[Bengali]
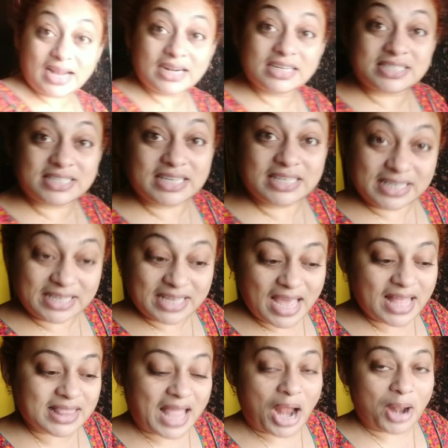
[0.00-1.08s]
এনার্জি নিয়ে
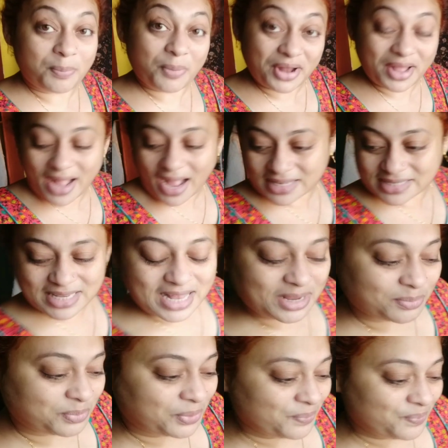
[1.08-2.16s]
তারপরে কাজে
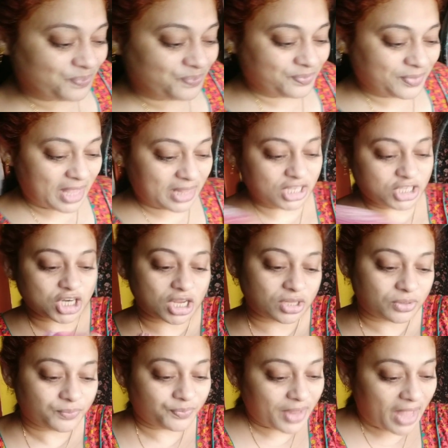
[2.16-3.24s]
লাগবো তাহলে
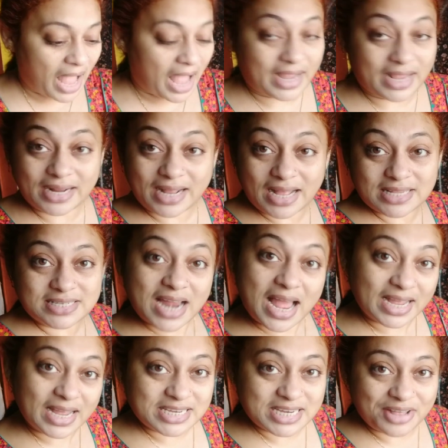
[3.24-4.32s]
চলো আগের কাজটা
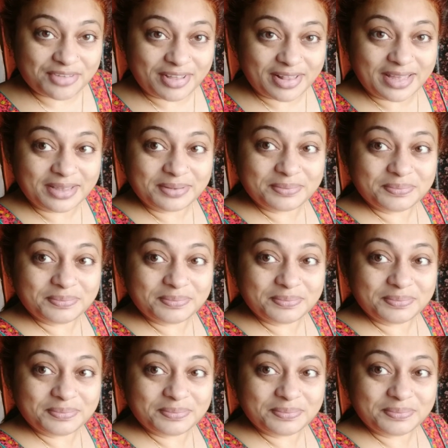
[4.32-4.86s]
আগে সেরে ফেলি